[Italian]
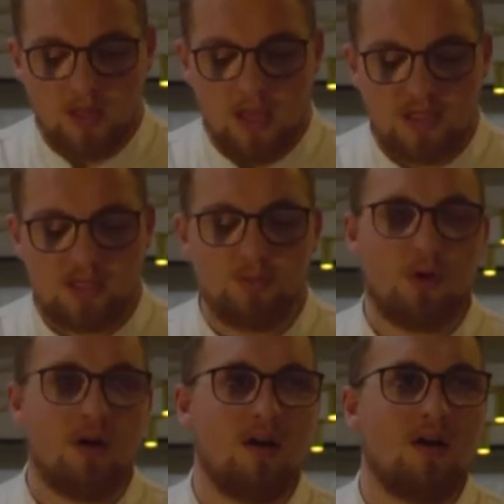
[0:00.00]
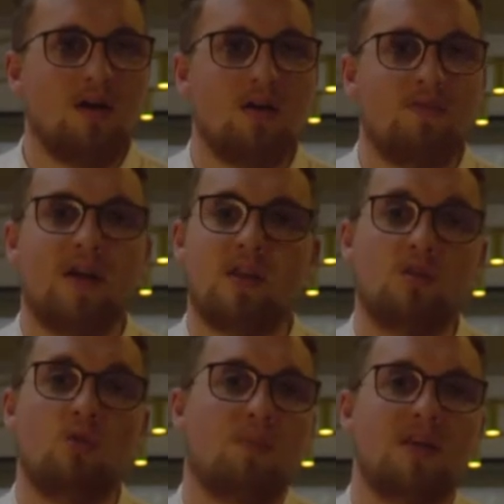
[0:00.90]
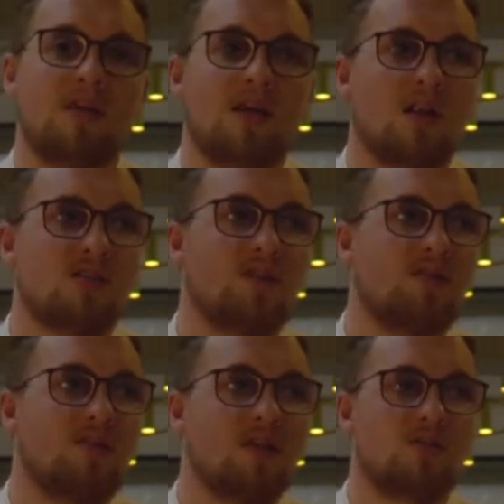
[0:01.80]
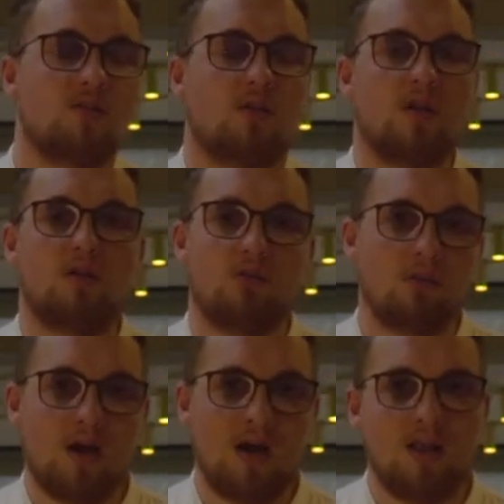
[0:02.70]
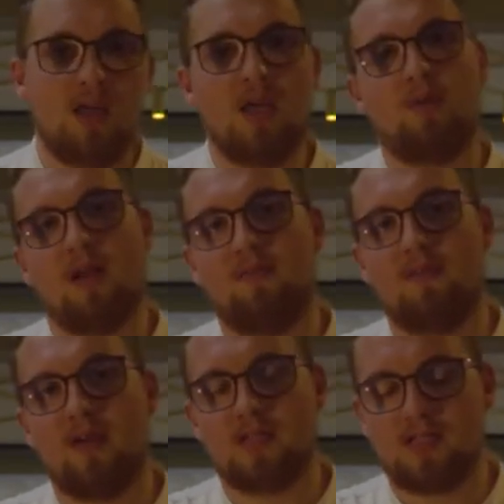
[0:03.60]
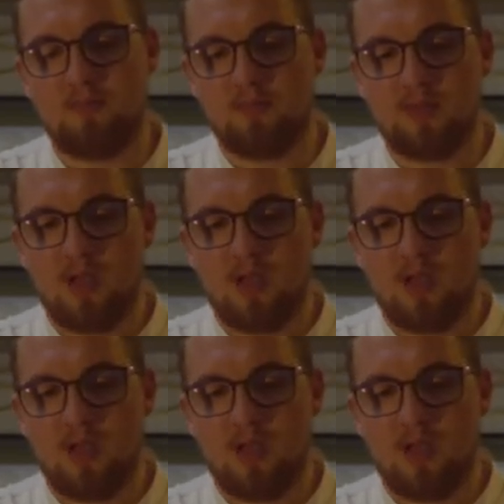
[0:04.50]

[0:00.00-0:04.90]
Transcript: e si può eh, fare in due maniere, la sferificazione normale e quella inversa.